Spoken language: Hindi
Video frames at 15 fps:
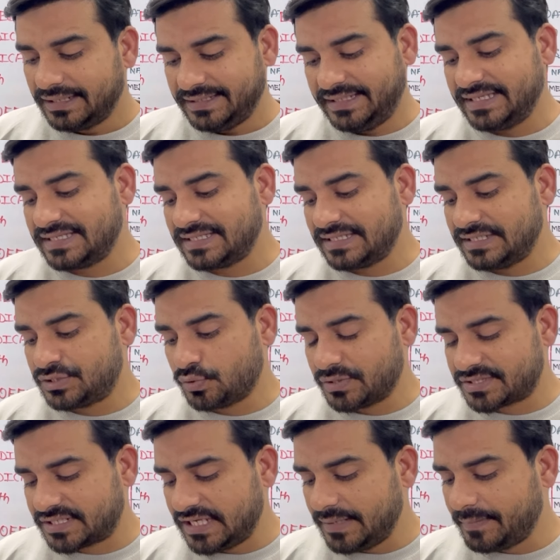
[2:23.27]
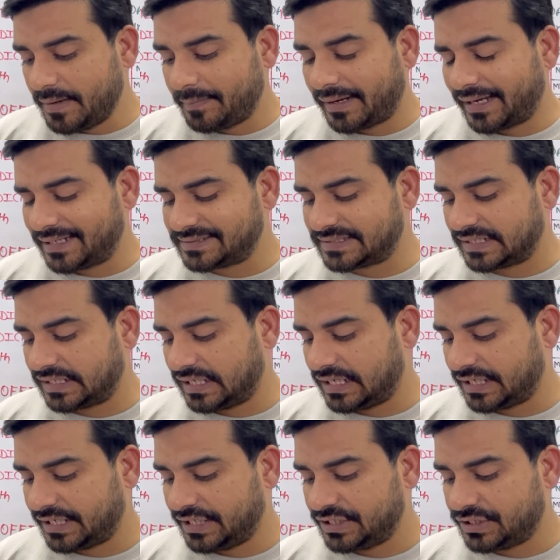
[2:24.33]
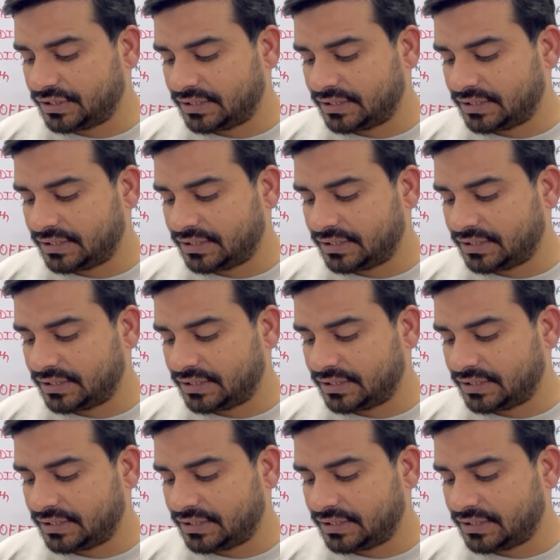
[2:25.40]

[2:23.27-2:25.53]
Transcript: ये जो स्कीम है भारत सरकार के